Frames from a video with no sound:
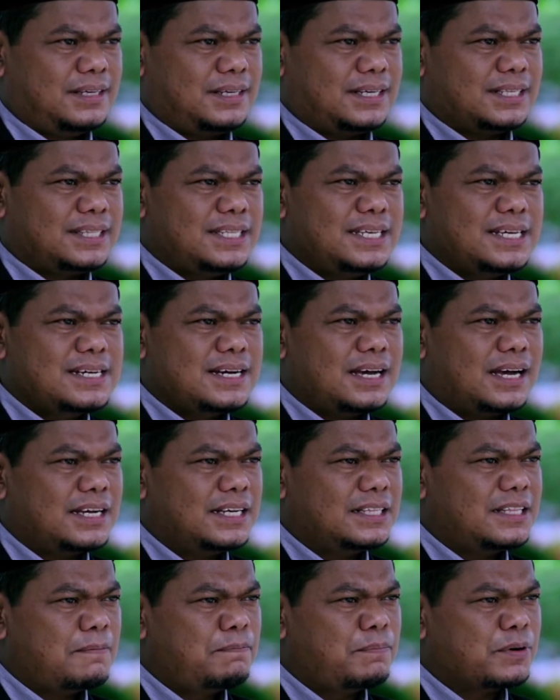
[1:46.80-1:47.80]
Ketika
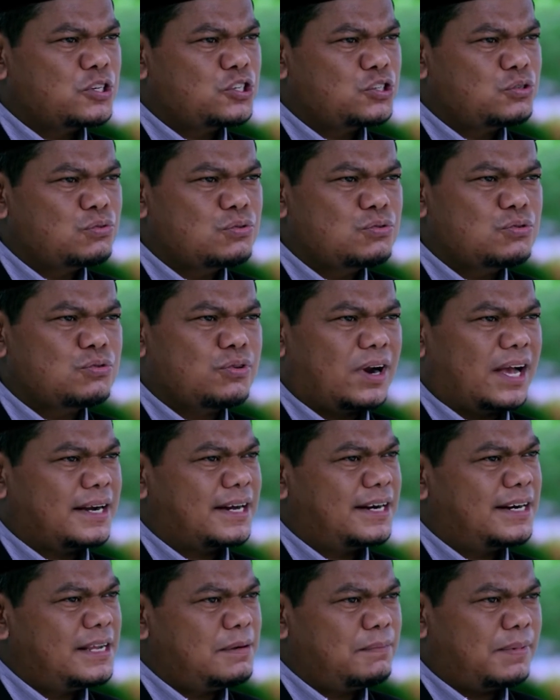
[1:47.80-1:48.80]
kita bersyukur
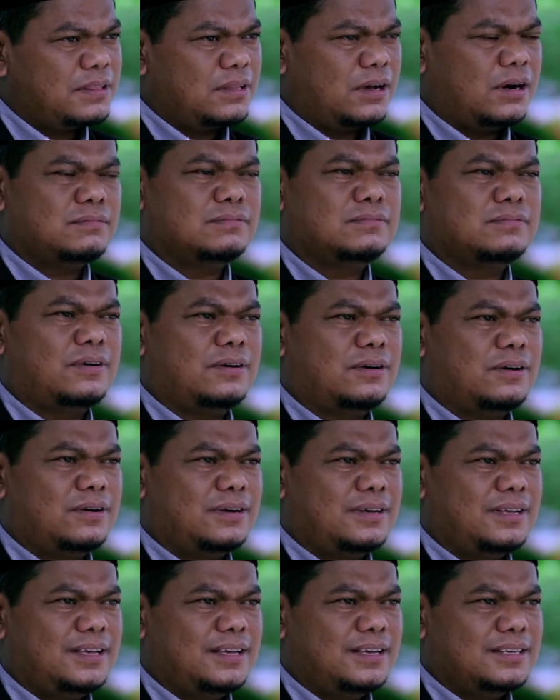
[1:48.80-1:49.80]
akan nikmat Allah,
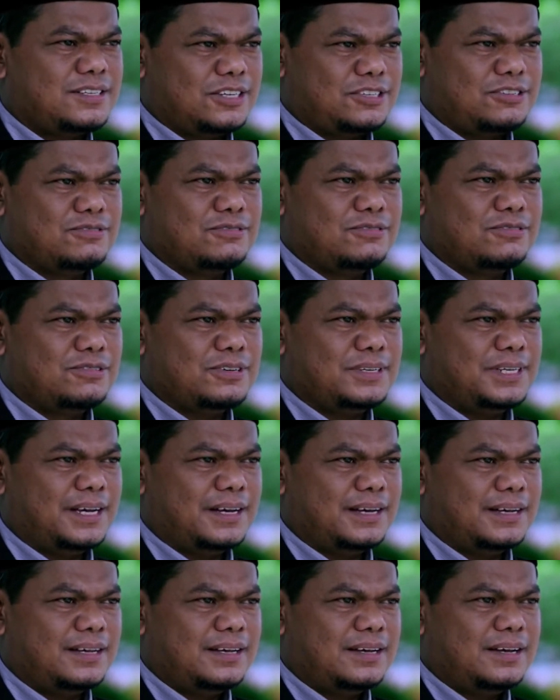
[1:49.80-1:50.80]

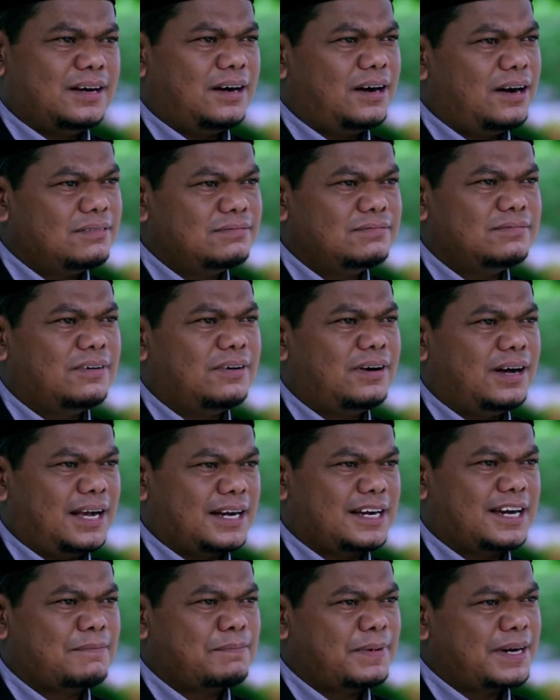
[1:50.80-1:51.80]
sesungguhnya Allah
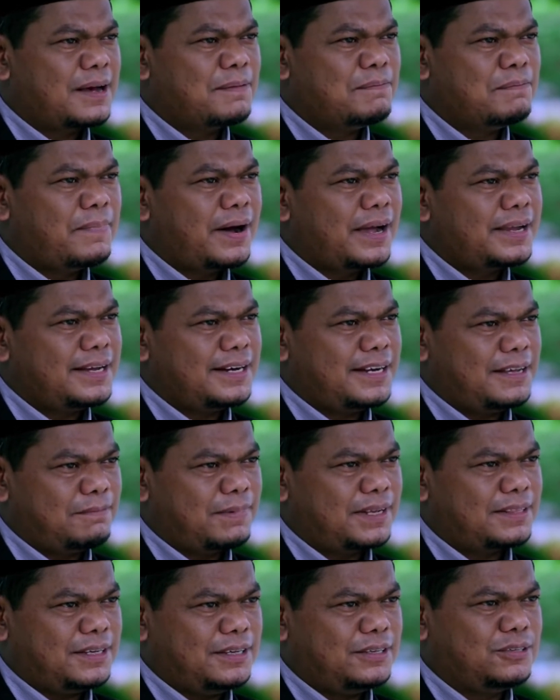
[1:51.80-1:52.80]
akan menambahi
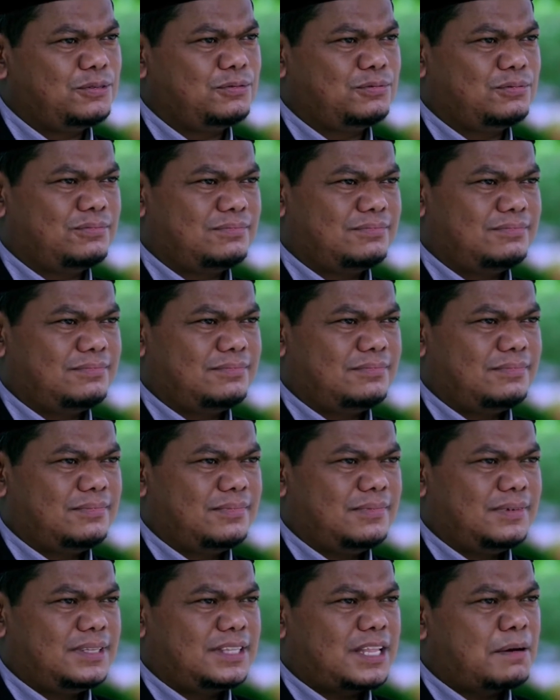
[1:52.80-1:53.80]
nikmat itu
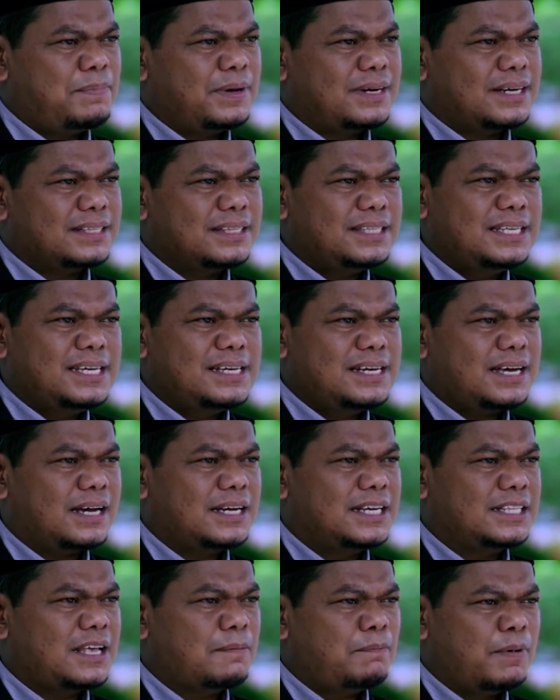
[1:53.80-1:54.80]
tapi ketika
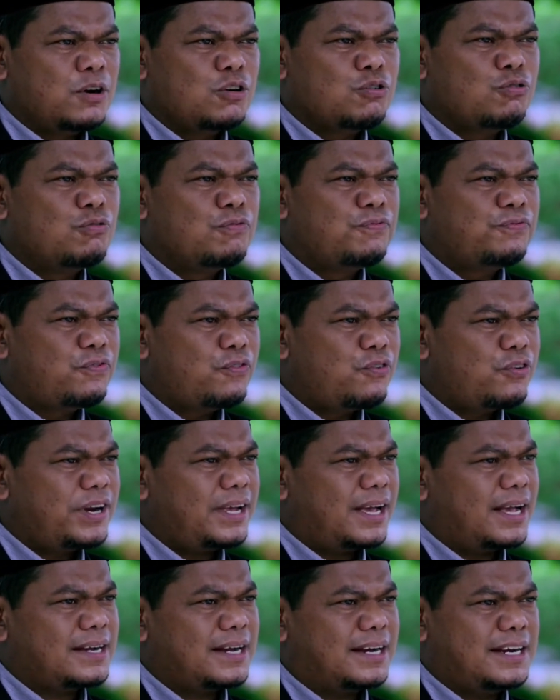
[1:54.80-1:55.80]
kita mengkufuri
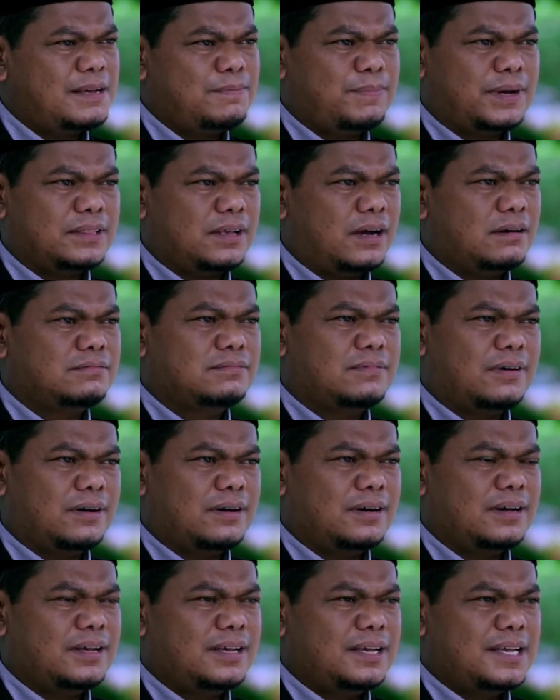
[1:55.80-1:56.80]
akan nikmat Allah,
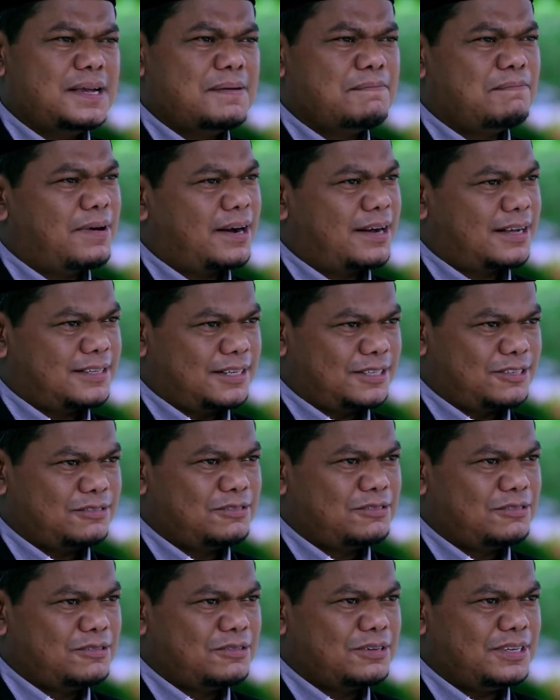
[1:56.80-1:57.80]
maka
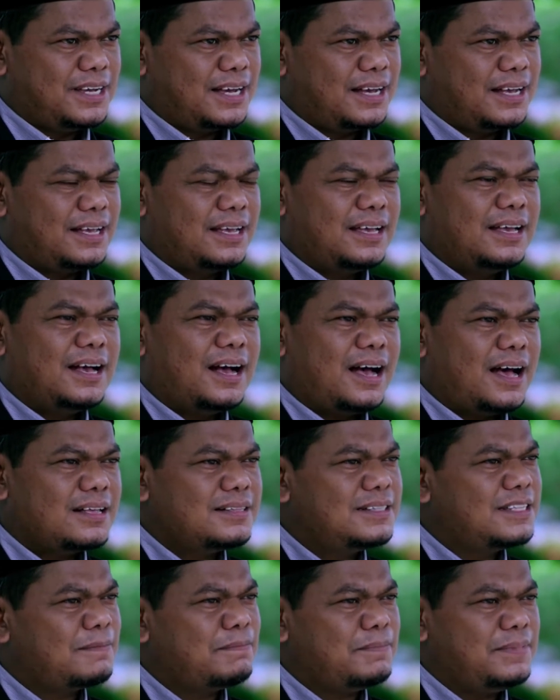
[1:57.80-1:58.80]
sesungguhnya
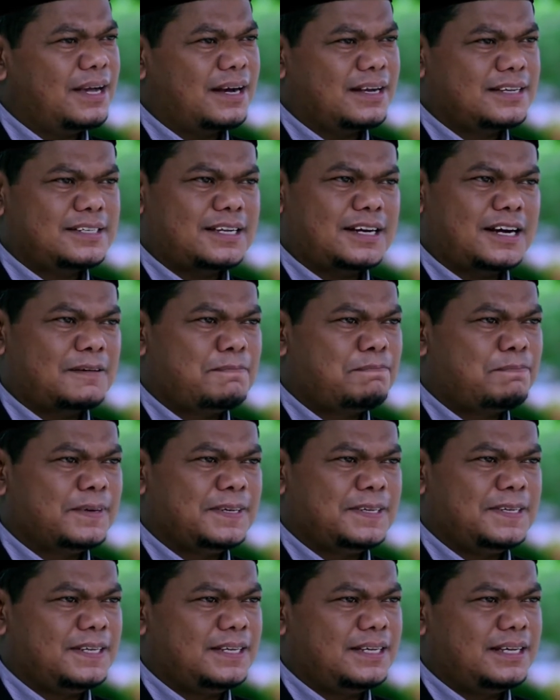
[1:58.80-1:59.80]
adab yang sangat
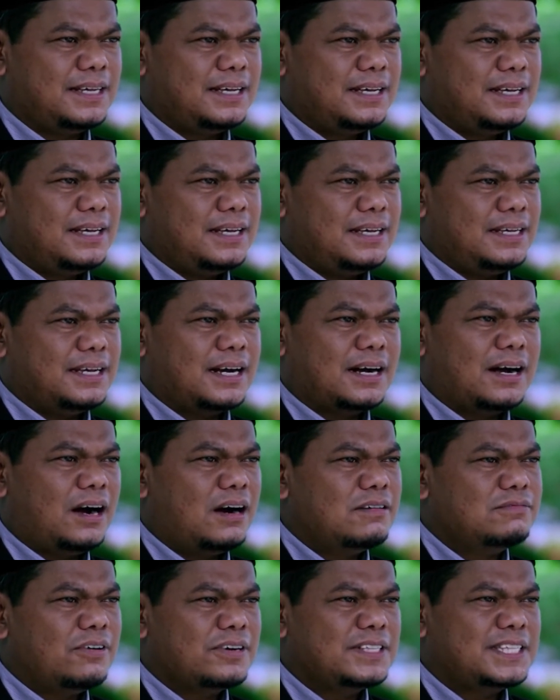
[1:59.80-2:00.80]
pedih yang
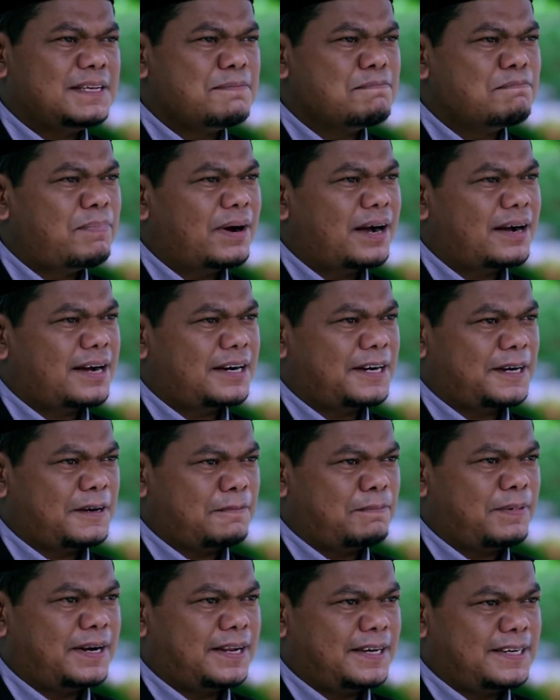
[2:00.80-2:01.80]
Allah timpakan
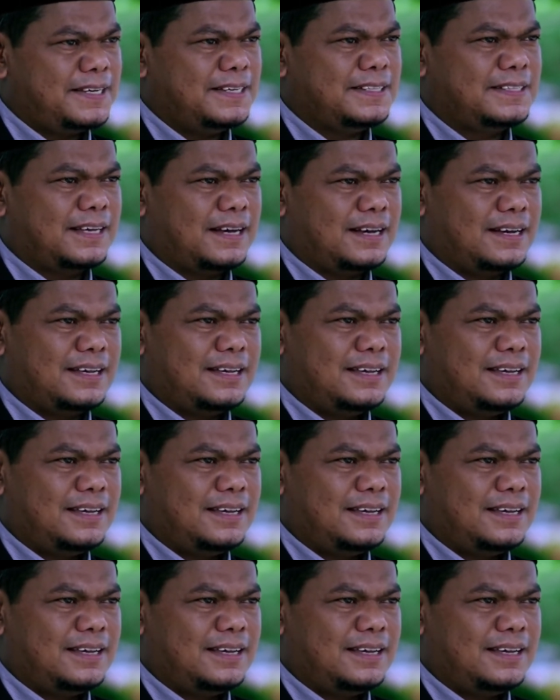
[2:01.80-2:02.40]
kepada kita.